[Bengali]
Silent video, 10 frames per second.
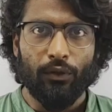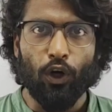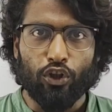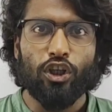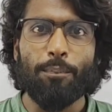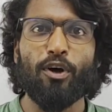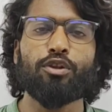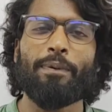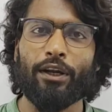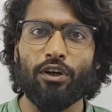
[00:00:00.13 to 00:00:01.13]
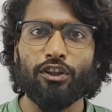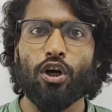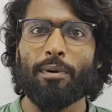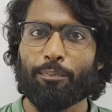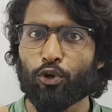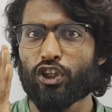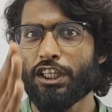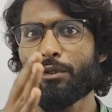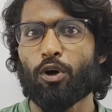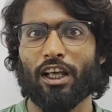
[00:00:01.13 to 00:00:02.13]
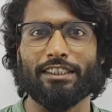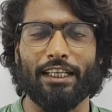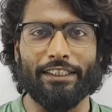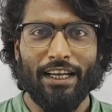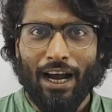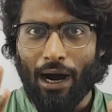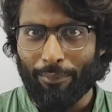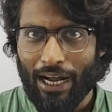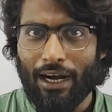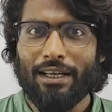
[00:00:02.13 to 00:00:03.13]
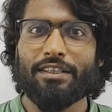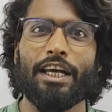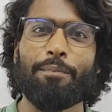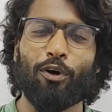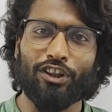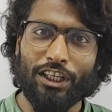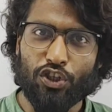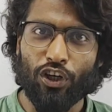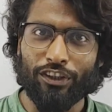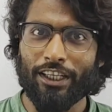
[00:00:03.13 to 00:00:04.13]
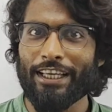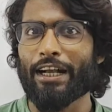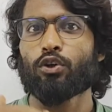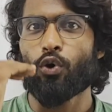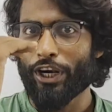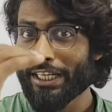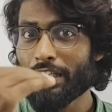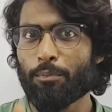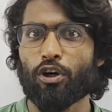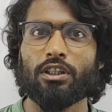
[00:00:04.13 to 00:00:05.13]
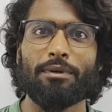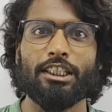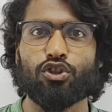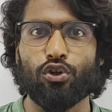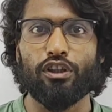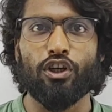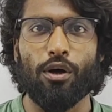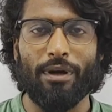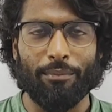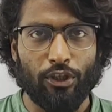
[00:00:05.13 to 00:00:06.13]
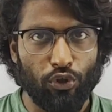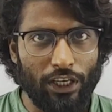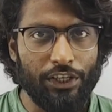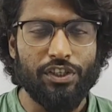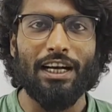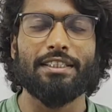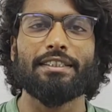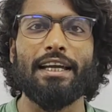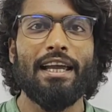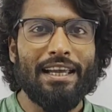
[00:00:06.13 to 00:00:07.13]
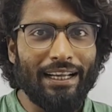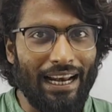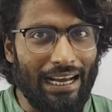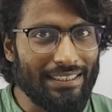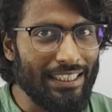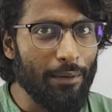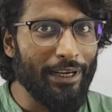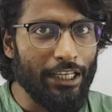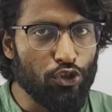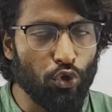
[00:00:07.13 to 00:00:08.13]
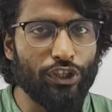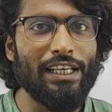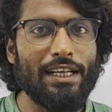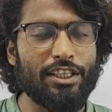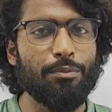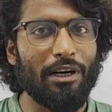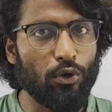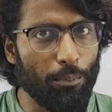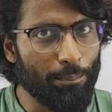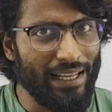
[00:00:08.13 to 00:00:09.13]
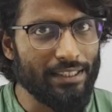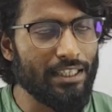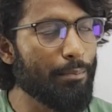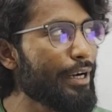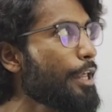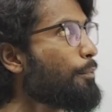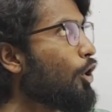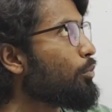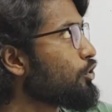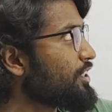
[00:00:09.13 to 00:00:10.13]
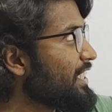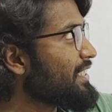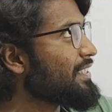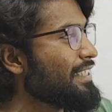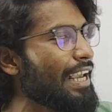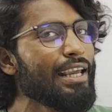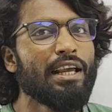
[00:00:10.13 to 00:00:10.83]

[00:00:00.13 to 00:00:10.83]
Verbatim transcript: কতটা পথ পেরোলে তবে পথিক বলা যায় আমরা সেই পথের সন্ধানে এখনও অনেকটা পথ আমাদের চলতে হবে আমরা চলে এসেছি আজকে ক্লাস ইলেভেনের জটিল রাশি বা কমপ্লেক্স নাম্বারের পর্ব সিক্স নিয়ে